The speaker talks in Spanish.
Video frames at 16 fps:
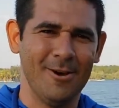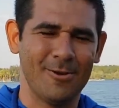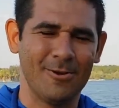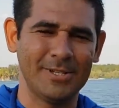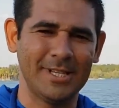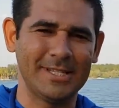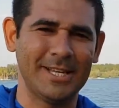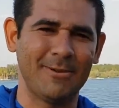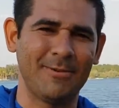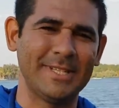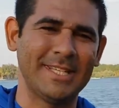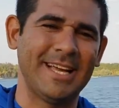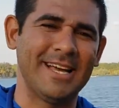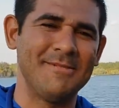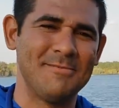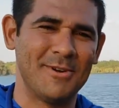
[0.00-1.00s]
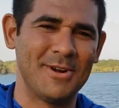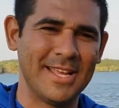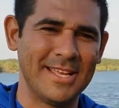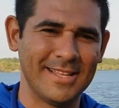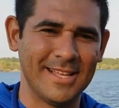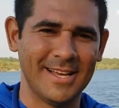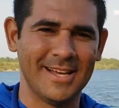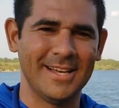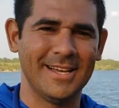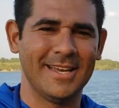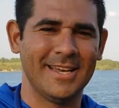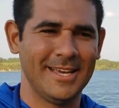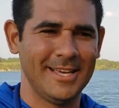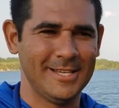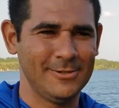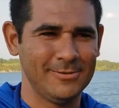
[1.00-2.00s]
Rutas Acuáticas Molina
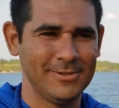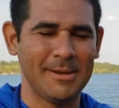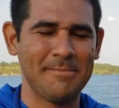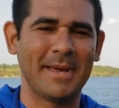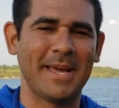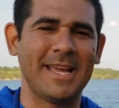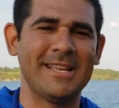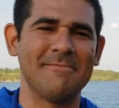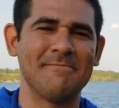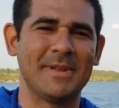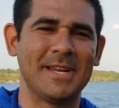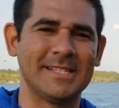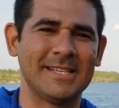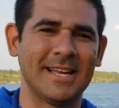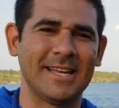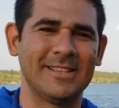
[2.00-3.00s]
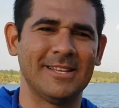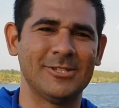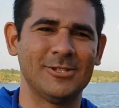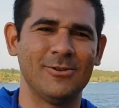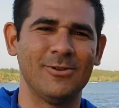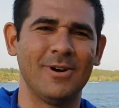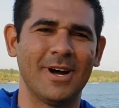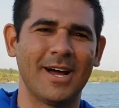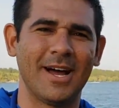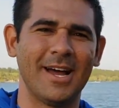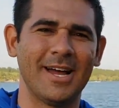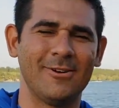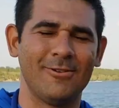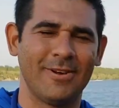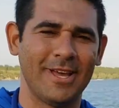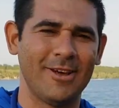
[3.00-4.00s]
es una pequeña empresa que nació acá
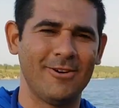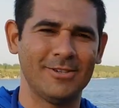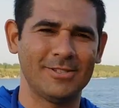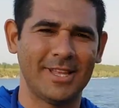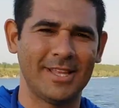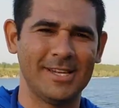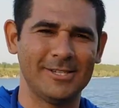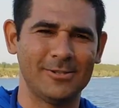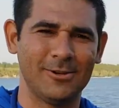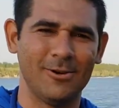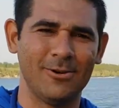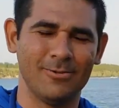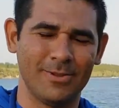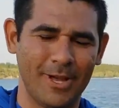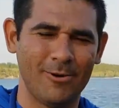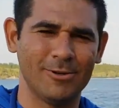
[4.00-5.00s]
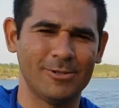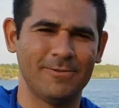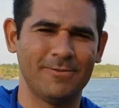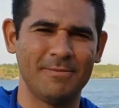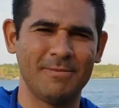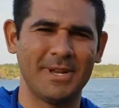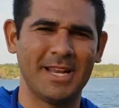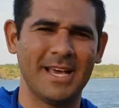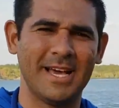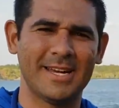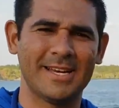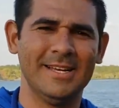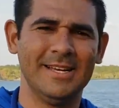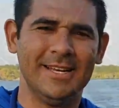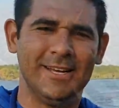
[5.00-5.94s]
en lo que es Costa del Sol, un negocio familiar